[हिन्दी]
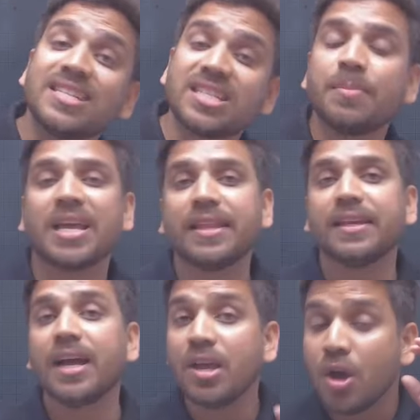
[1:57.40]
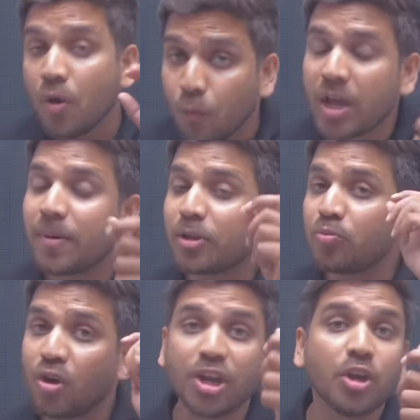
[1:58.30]
लेक्चर में क्या देखा वो एक बार
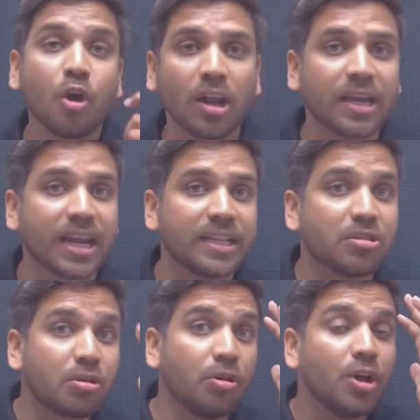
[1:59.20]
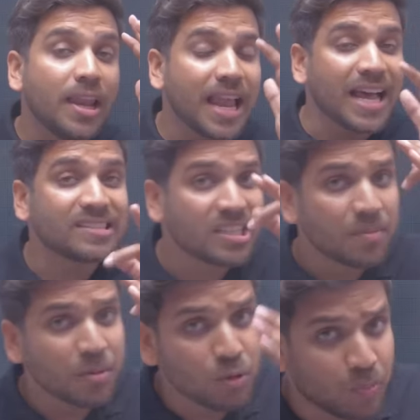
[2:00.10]
तुमको रिकॉल करा देता देखो लास्ट
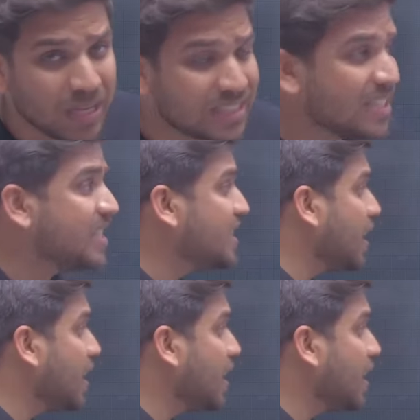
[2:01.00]
लेक्चर में कुछ बेसिक चीजें